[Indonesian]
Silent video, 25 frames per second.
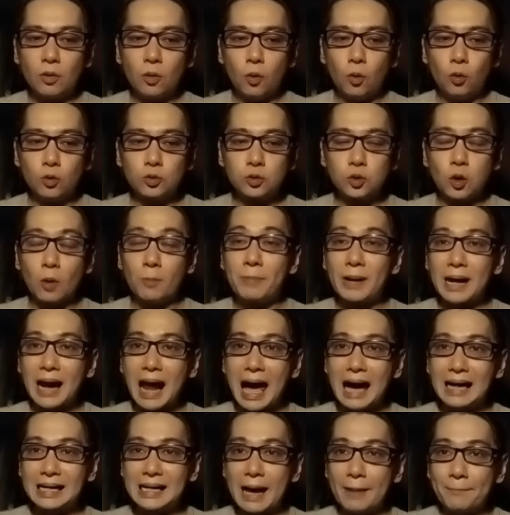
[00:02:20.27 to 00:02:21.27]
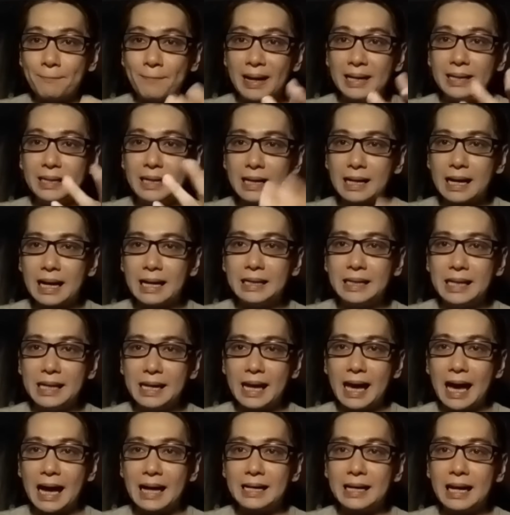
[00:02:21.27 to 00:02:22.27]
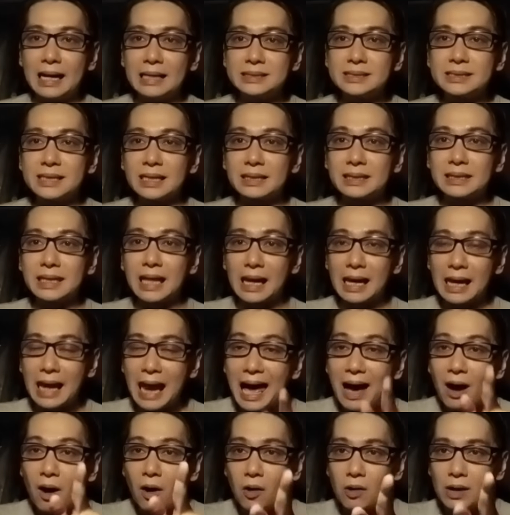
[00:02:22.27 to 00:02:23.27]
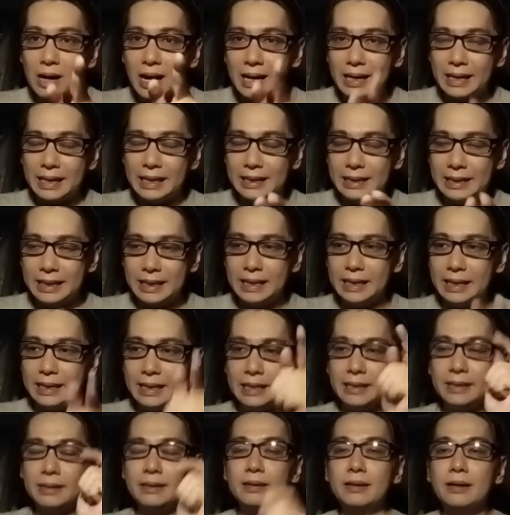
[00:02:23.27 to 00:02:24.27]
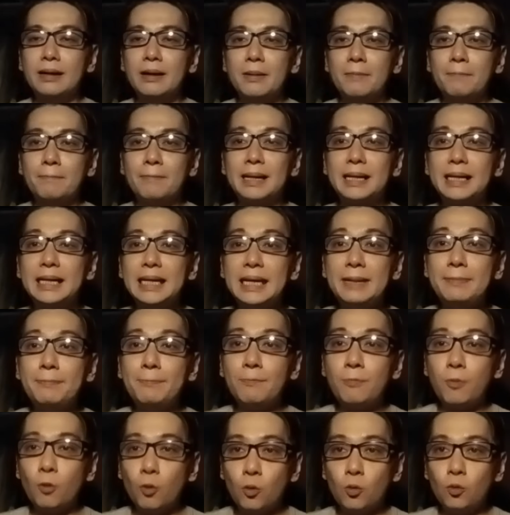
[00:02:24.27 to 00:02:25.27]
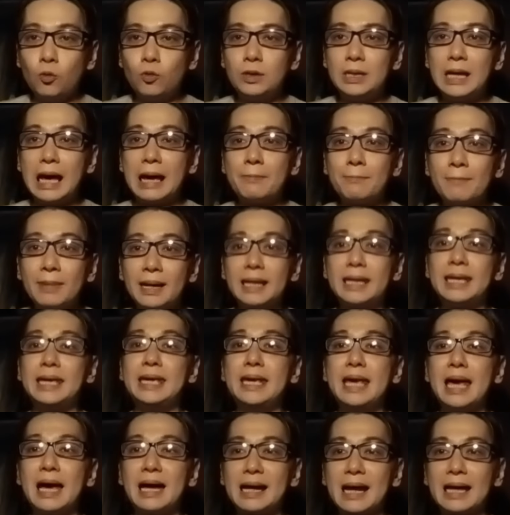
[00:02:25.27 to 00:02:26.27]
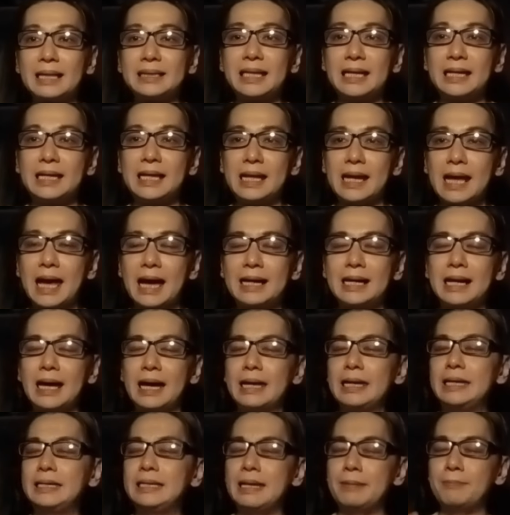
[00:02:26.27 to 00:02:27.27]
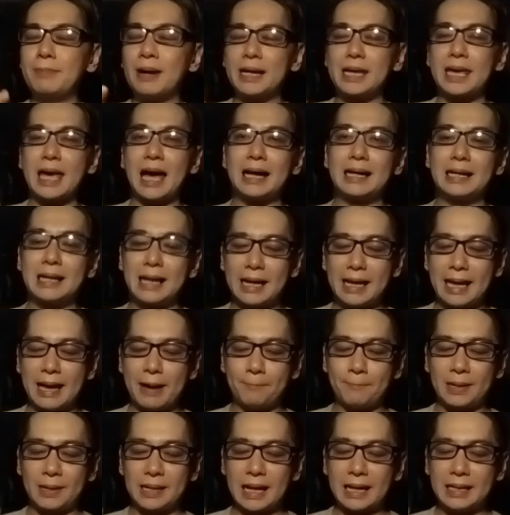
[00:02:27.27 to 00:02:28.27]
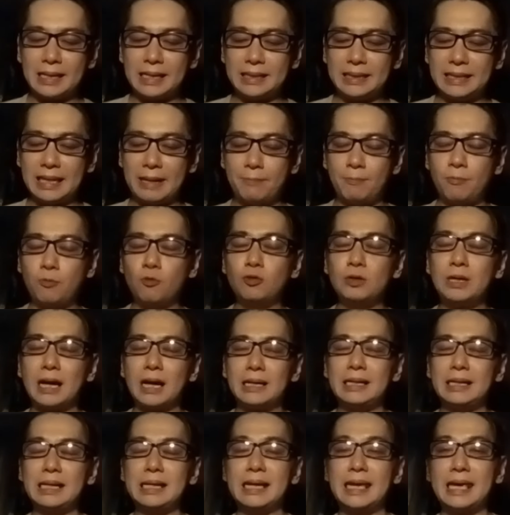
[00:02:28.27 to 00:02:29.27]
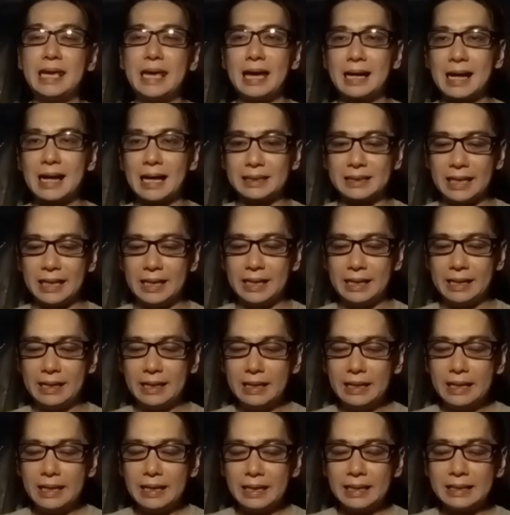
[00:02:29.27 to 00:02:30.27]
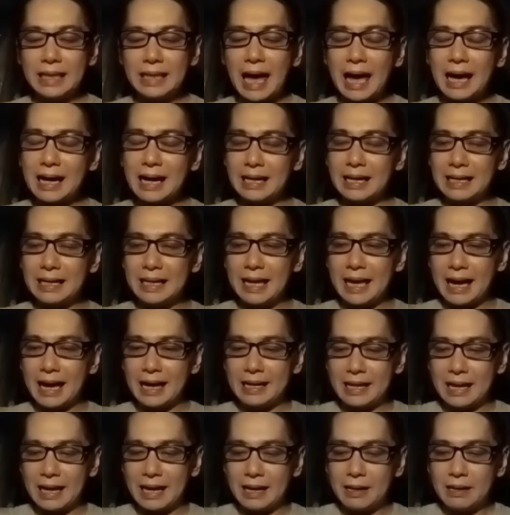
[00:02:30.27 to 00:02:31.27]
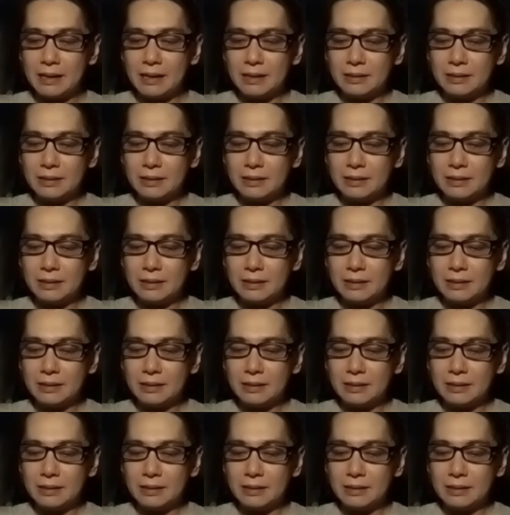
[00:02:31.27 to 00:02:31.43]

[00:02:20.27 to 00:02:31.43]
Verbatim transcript: untuk berhadapan dengan diri Anda setelah orang ini menipu dan mengkhianati diri Anda. Ini bagi Anda yang pernah ditipu dan dikhianati. Kita akan lihat ya,